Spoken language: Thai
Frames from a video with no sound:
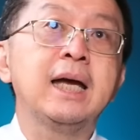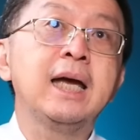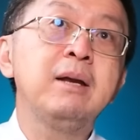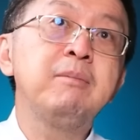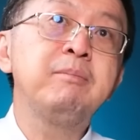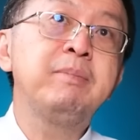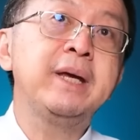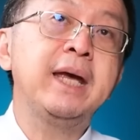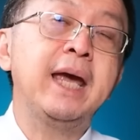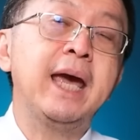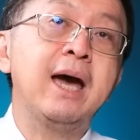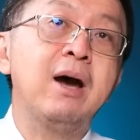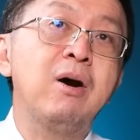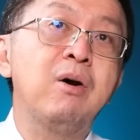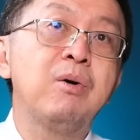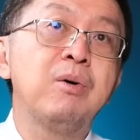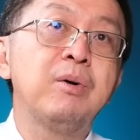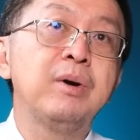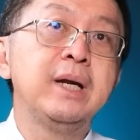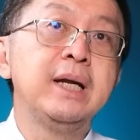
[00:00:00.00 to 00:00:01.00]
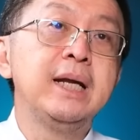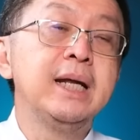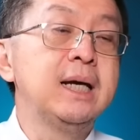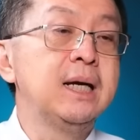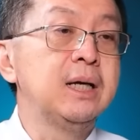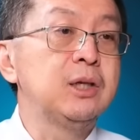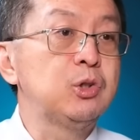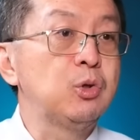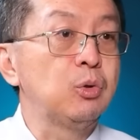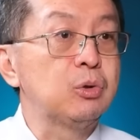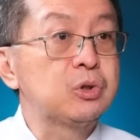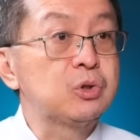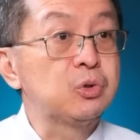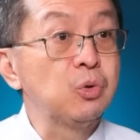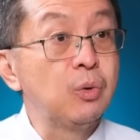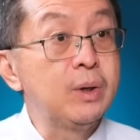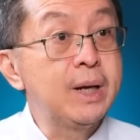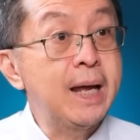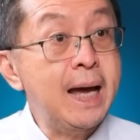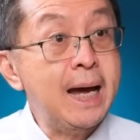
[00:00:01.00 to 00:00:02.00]
เอ็น พี แอล หนึ่งจุด
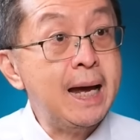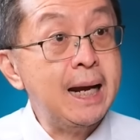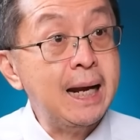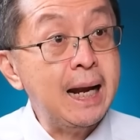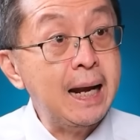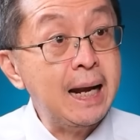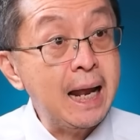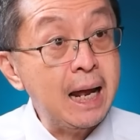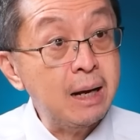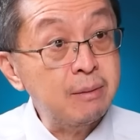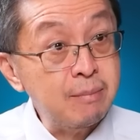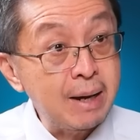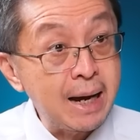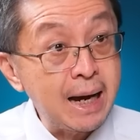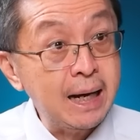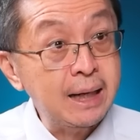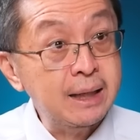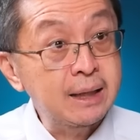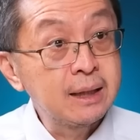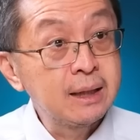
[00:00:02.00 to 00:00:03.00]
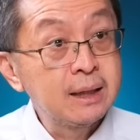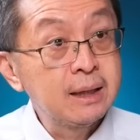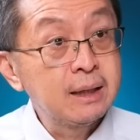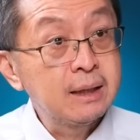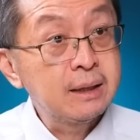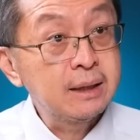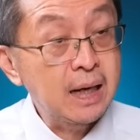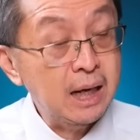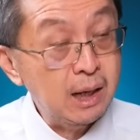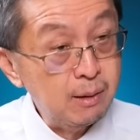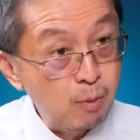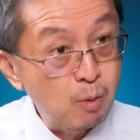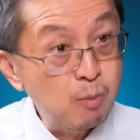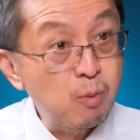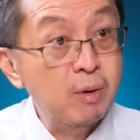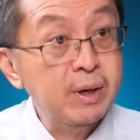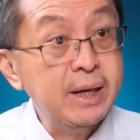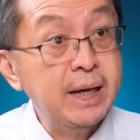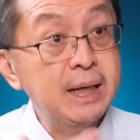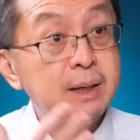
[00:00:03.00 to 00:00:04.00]
ศูนย์ห้า ล้านล้านบาทในระบบ
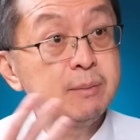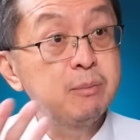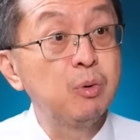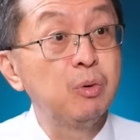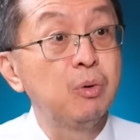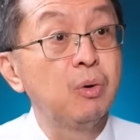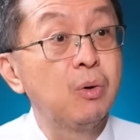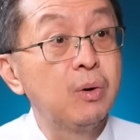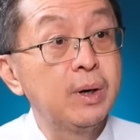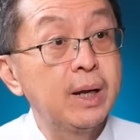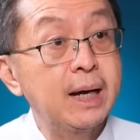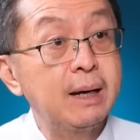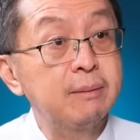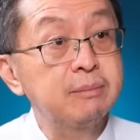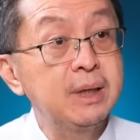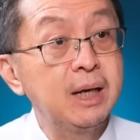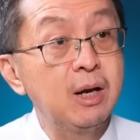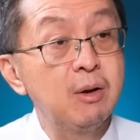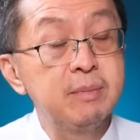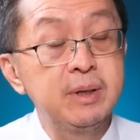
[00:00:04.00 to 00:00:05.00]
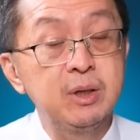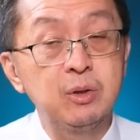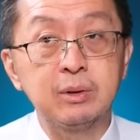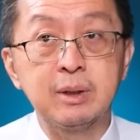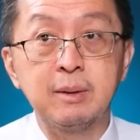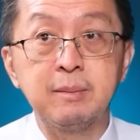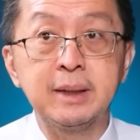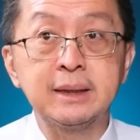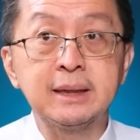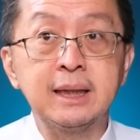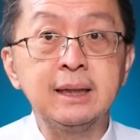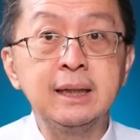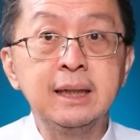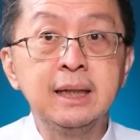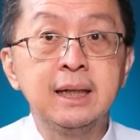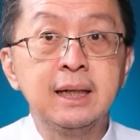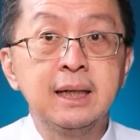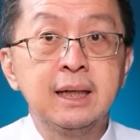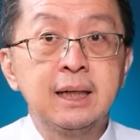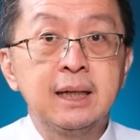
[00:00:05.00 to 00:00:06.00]
ของเครดิตบูโรนะครับที่เรามีอยู่ประมาณสัก
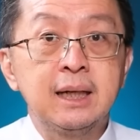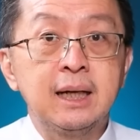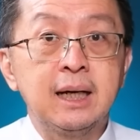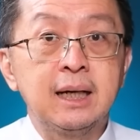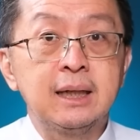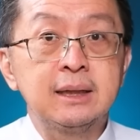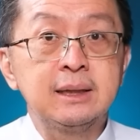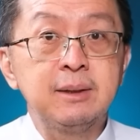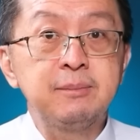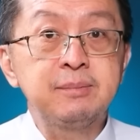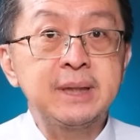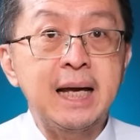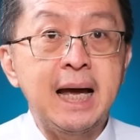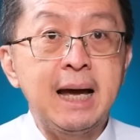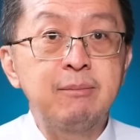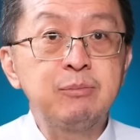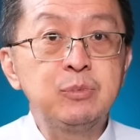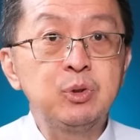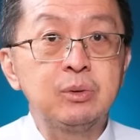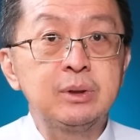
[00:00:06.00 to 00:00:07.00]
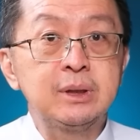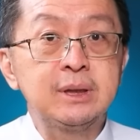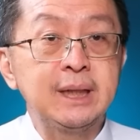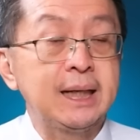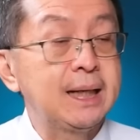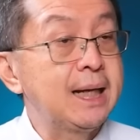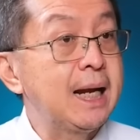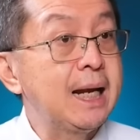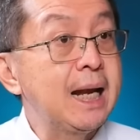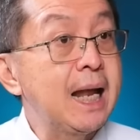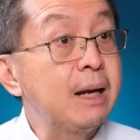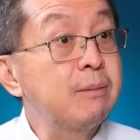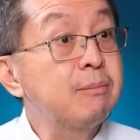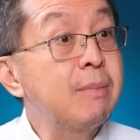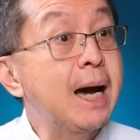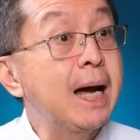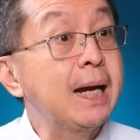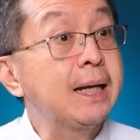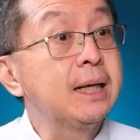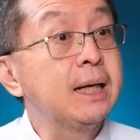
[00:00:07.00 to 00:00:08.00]
สิบสามจุดเจ็ด ล้านล้าน
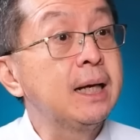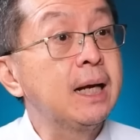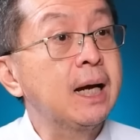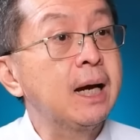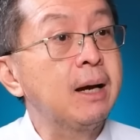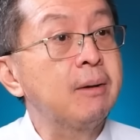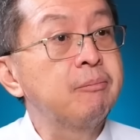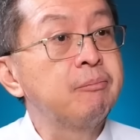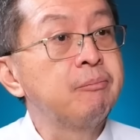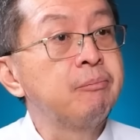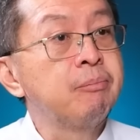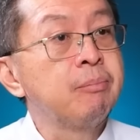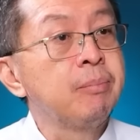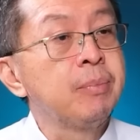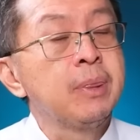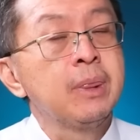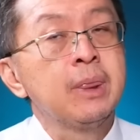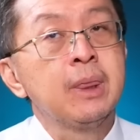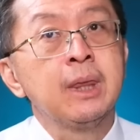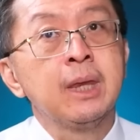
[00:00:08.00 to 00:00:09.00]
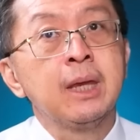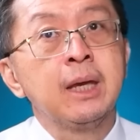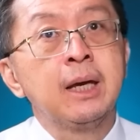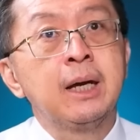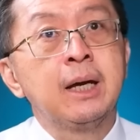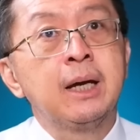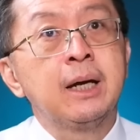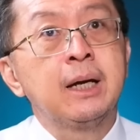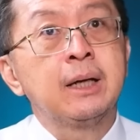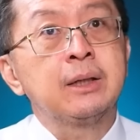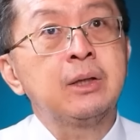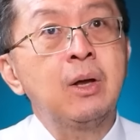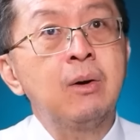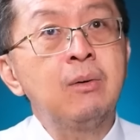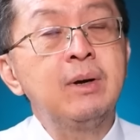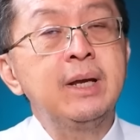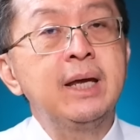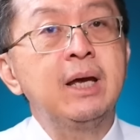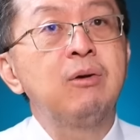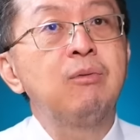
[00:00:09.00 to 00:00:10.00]
บาทเนี่ยนะครับต้
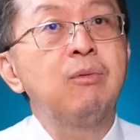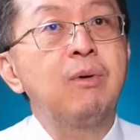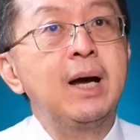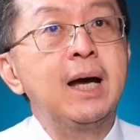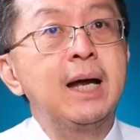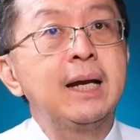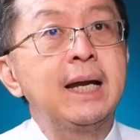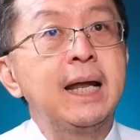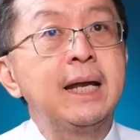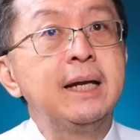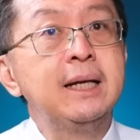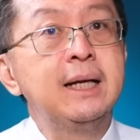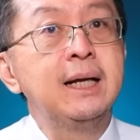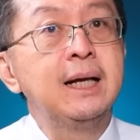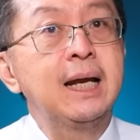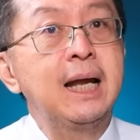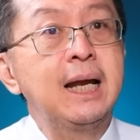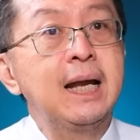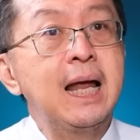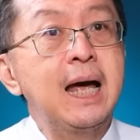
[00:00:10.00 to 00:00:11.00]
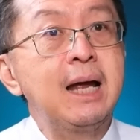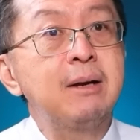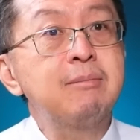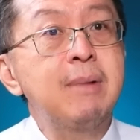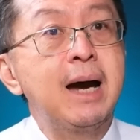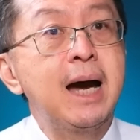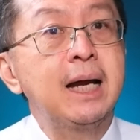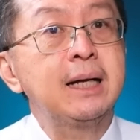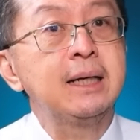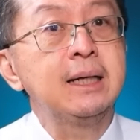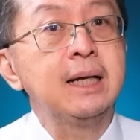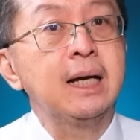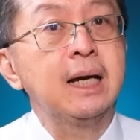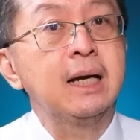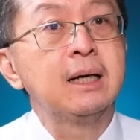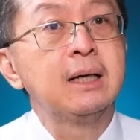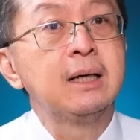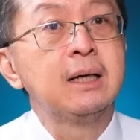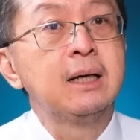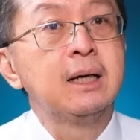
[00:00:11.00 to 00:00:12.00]
องเรียนว่าในหนึ่งล้านล้านบาทเนี่
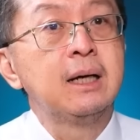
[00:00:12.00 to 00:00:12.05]
ย